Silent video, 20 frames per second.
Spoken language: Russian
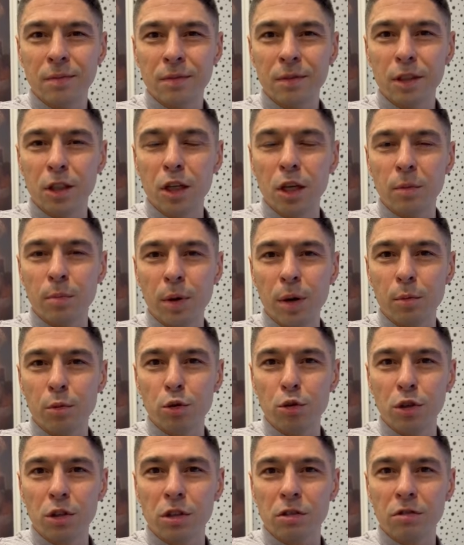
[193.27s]
Да
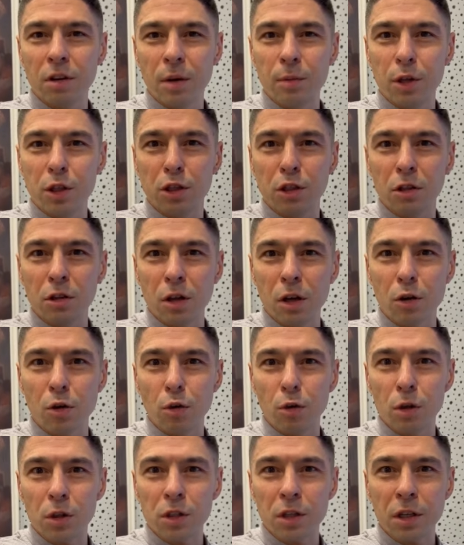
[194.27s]
пребудет с вами сила
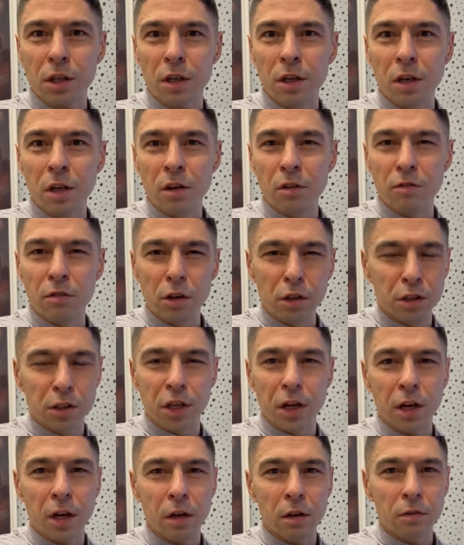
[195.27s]
голоса.
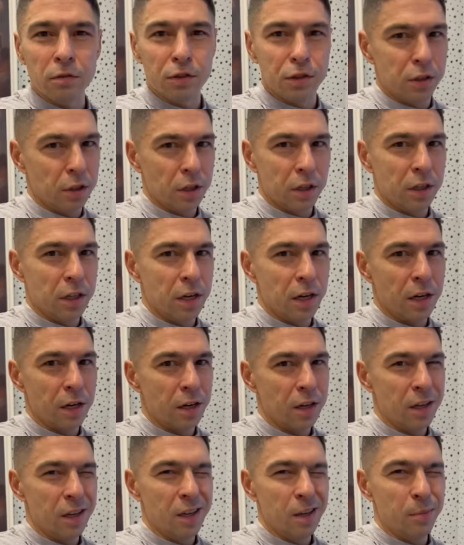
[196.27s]
Везде,
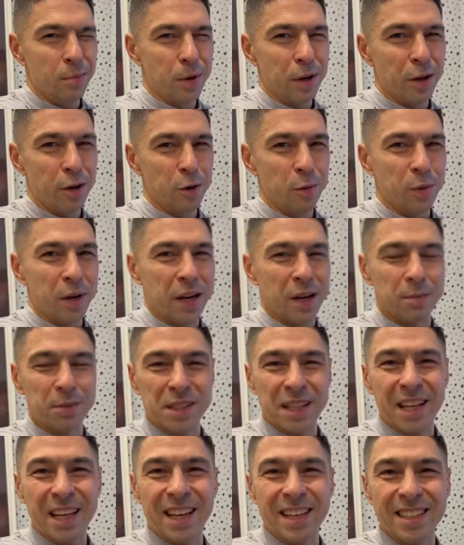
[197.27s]
всегда и при любых
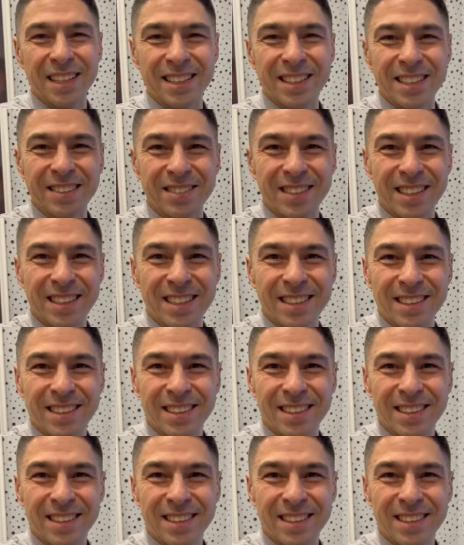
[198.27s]
обстоятельствах.